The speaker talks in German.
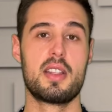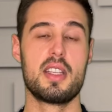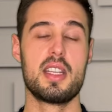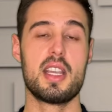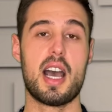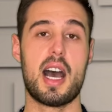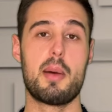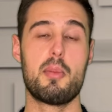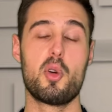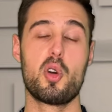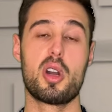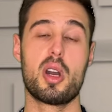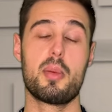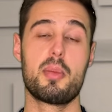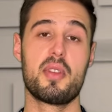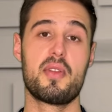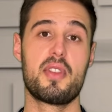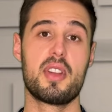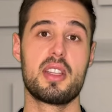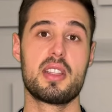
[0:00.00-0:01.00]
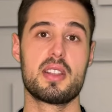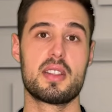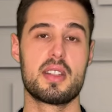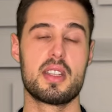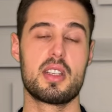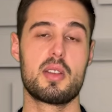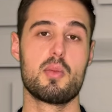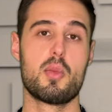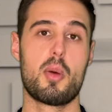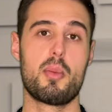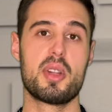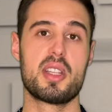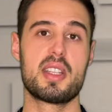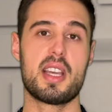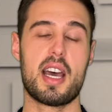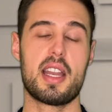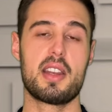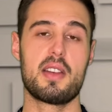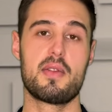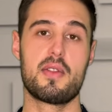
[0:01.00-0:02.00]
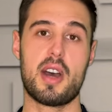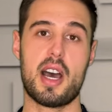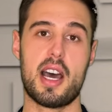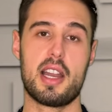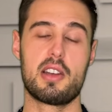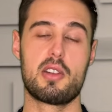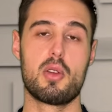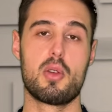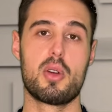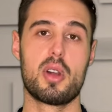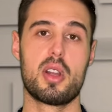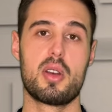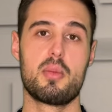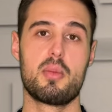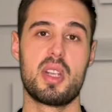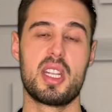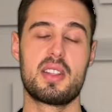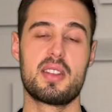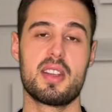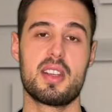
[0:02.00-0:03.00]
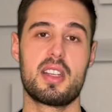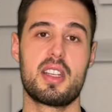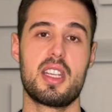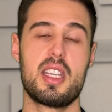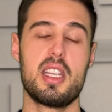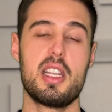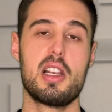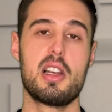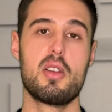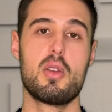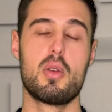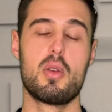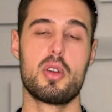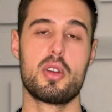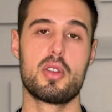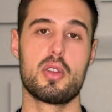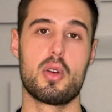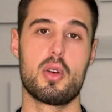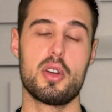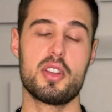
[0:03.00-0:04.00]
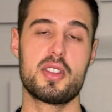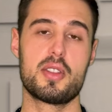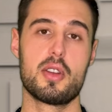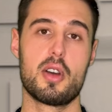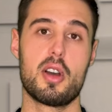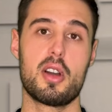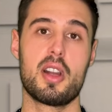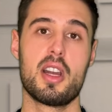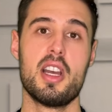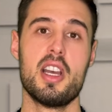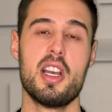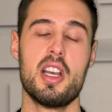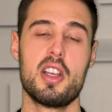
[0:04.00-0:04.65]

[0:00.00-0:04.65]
Die Hamburger befinden sich momentan in Verhandlungen mit Kiel und Rostock.